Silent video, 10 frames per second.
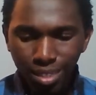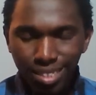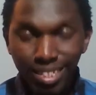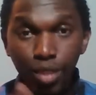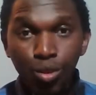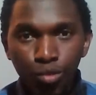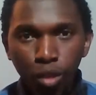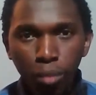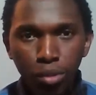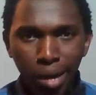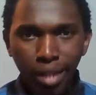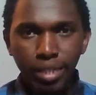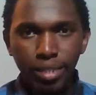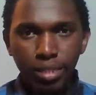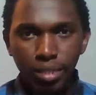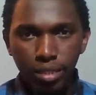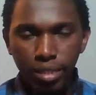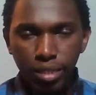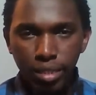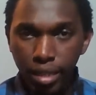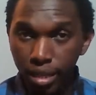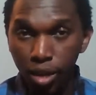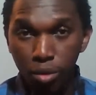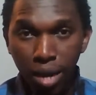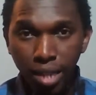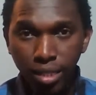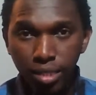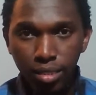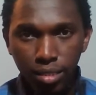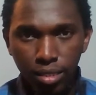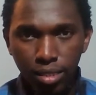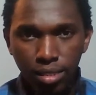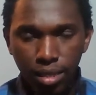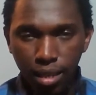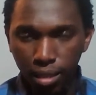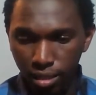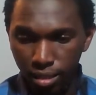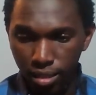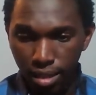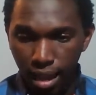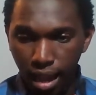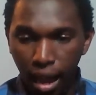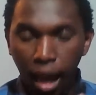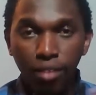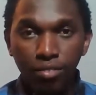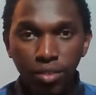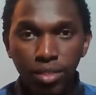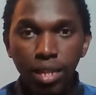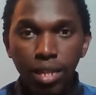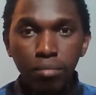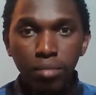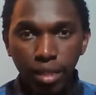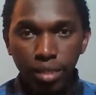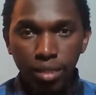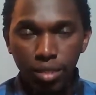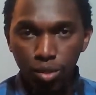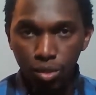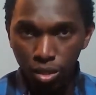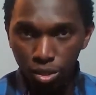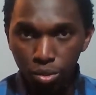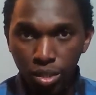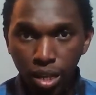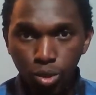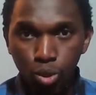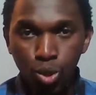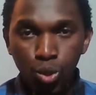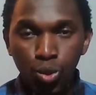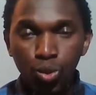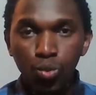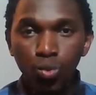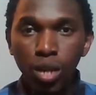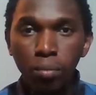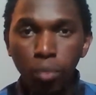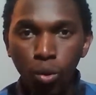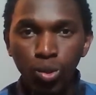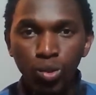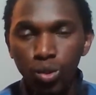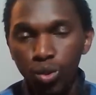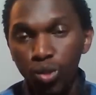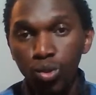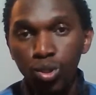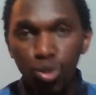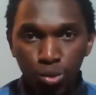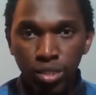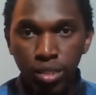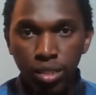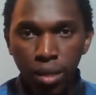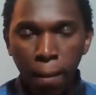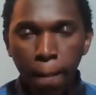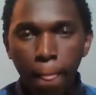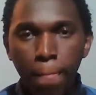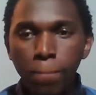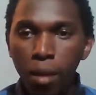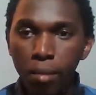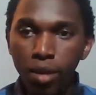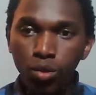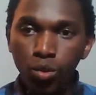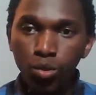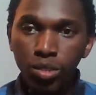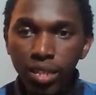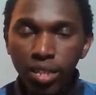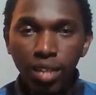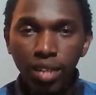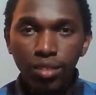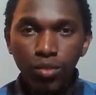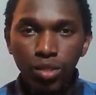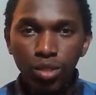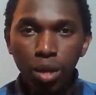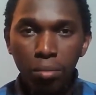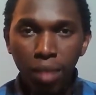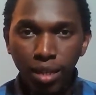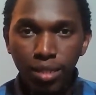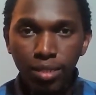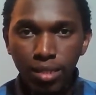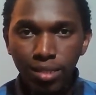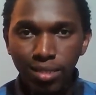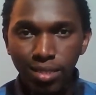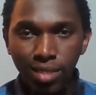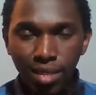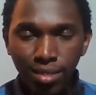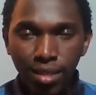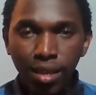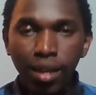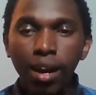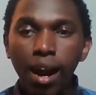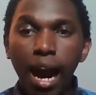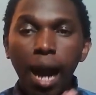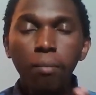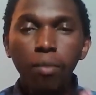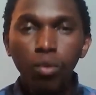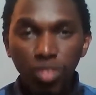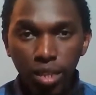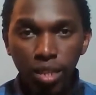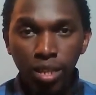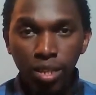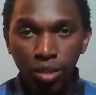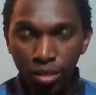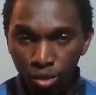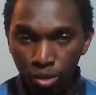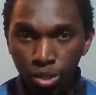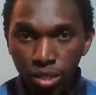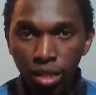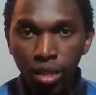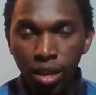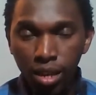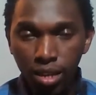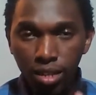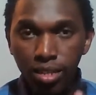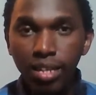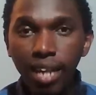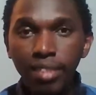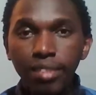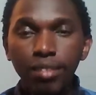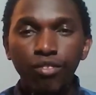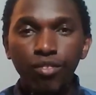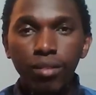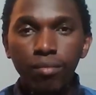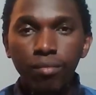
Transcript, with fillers: il y a deux formes de marketing. Il y a le marketing qui sert à vanter les mérites de quelque chose ou d'un produit ou d'une société. Mais le côté négatif aussi d'un marketing, c'est que ça sert à montrer que les côtés négatifs